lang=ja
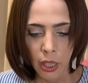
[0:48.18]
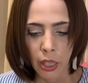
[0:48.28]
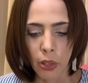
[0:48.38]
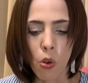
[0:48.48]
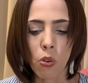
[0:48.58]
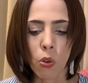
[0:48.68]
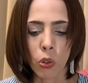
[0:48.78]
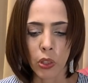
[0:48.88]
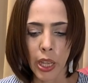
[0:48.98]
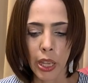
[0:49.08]
香
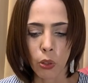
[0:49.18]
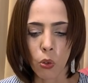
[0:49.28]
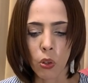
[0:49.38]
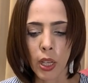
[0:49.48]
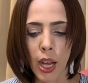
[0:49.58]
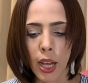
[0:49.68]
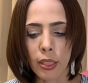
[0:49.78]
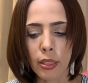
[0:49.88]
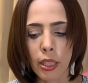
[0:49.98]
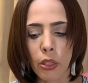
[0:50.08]
港で国家
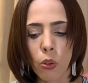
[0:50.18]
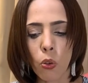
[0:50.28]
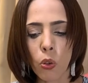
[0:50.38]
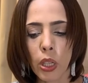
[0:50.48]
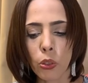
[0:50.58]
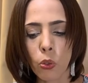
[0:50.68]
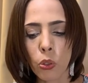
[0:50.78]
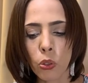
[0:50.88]
安全法が導